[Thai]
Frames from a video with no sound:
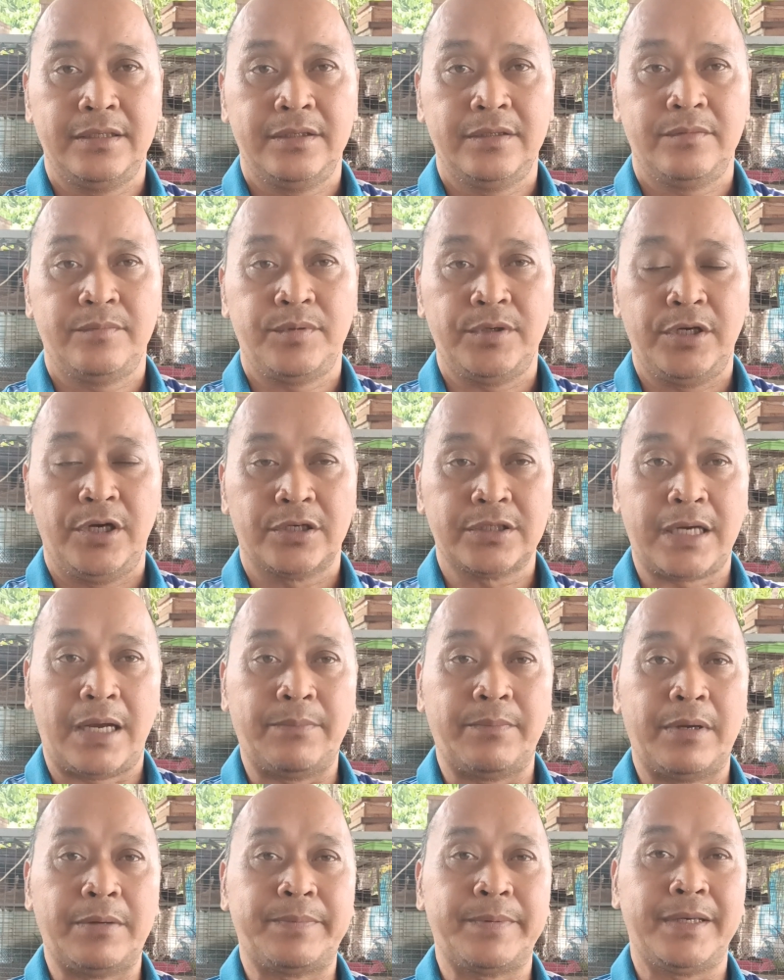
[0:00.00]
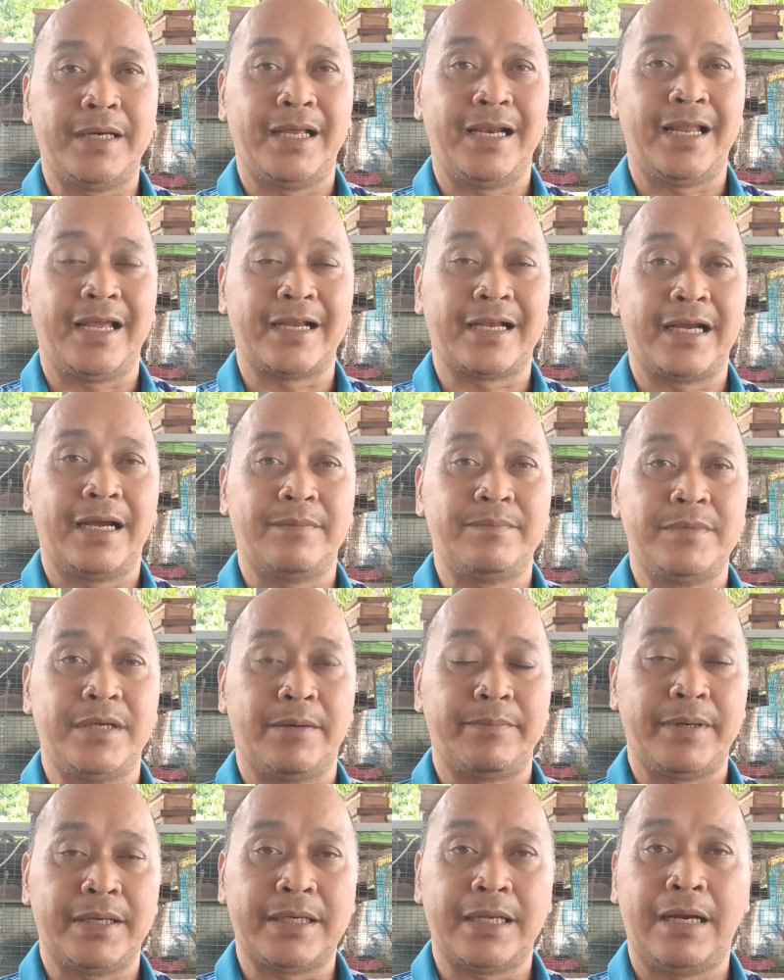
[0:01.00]
พี่น้องทำไปเพื่ออะไรครับ อย่า
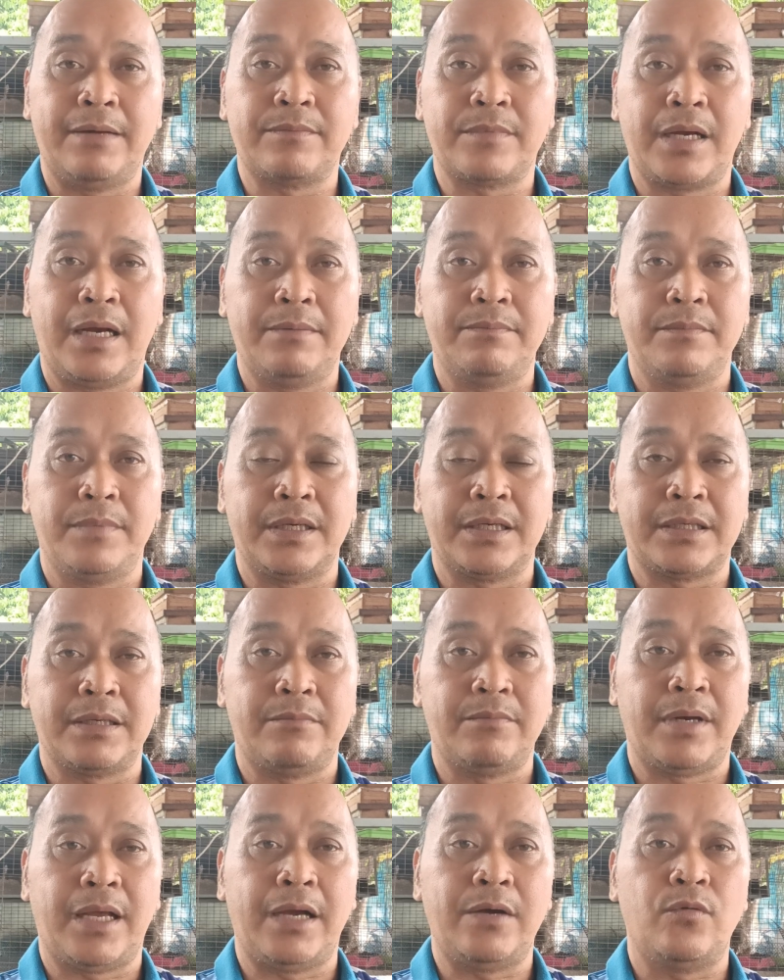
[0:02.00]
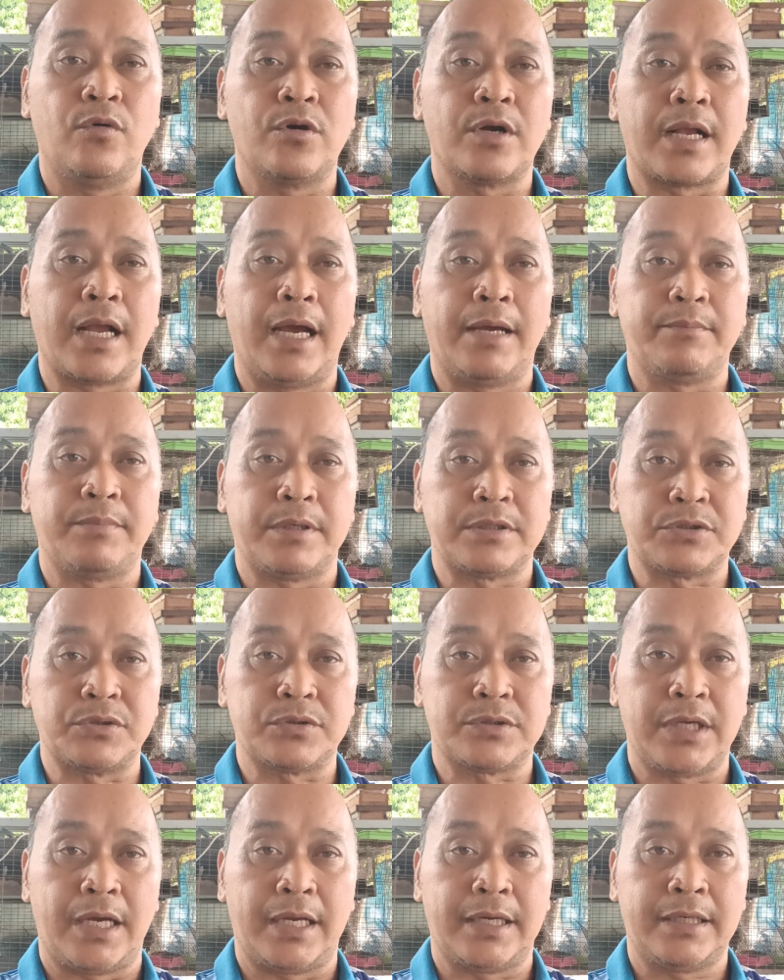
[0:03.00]
ไปทำครับ มันทำลายวงการปศุ
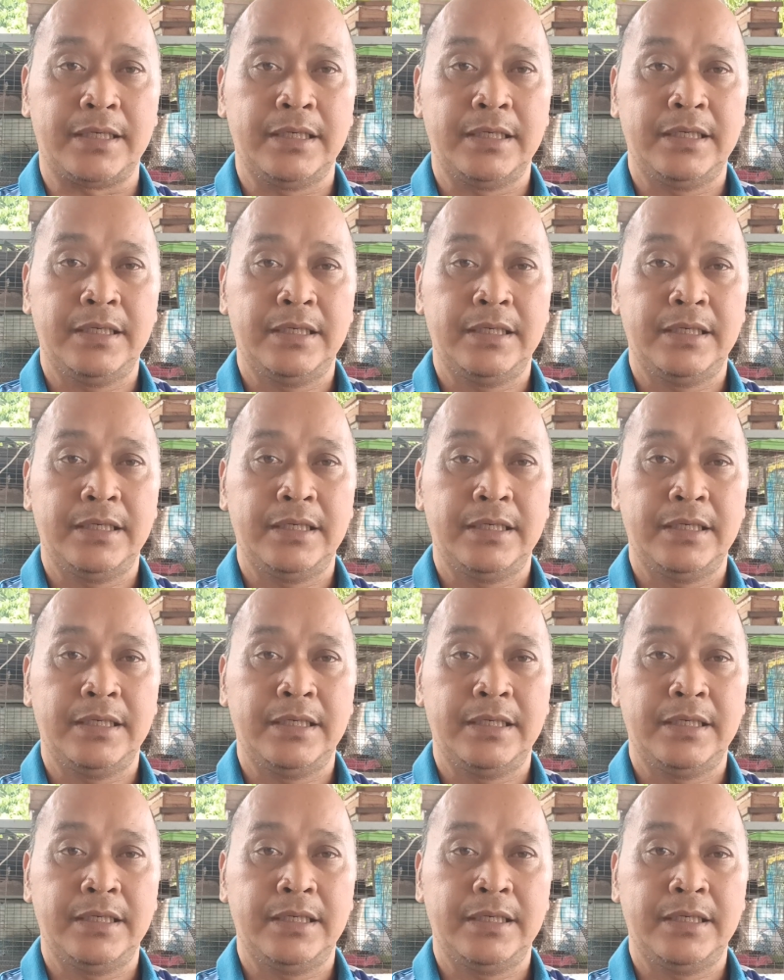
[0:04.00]
สัตว์